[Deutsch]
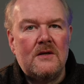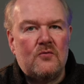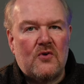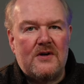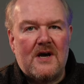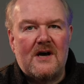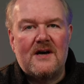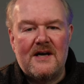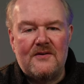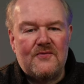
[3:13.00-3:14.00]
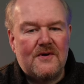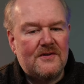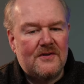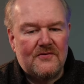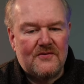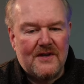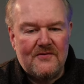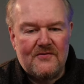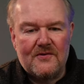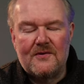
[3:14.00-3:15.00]
danach einfach das
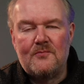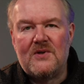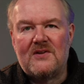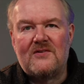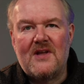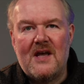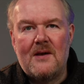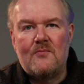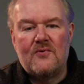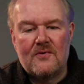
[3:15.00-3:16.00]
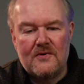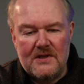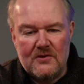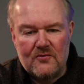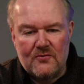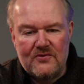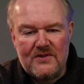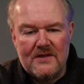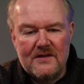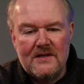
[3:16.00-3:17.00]
Ganze mit der App äh,
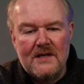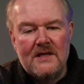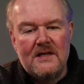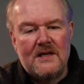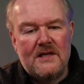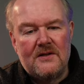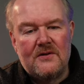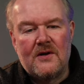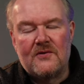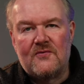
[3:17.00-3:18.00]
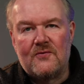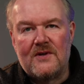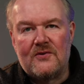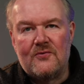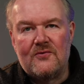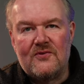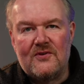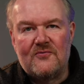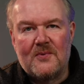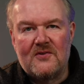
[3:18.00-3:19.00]
inkludieren. Hinten hast du natürlich
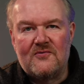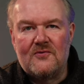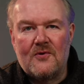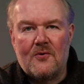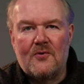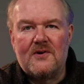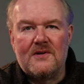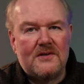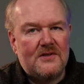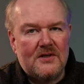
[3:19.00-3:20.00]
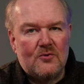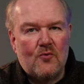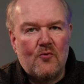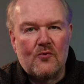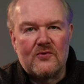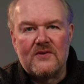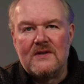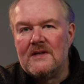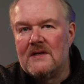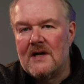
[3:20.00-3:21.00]
entsprechend auch äh, den Code.
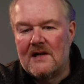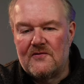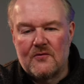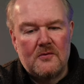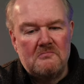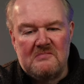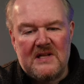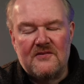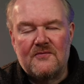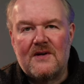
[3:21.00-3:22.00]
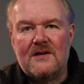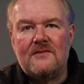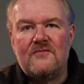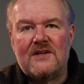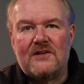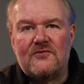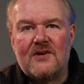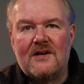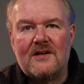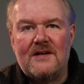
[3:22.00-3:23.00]
Also das war wirklich
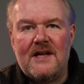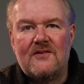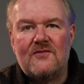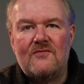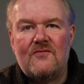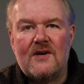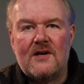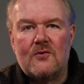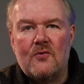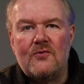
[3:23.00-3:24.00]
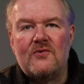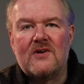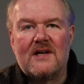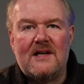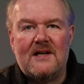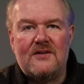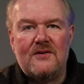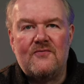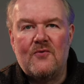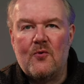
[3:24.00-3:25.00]
gar kein Hexenwerk und
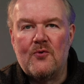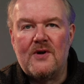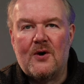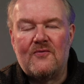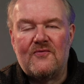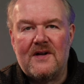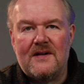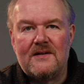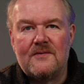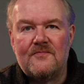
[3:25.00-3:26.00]
relativ unauffällig.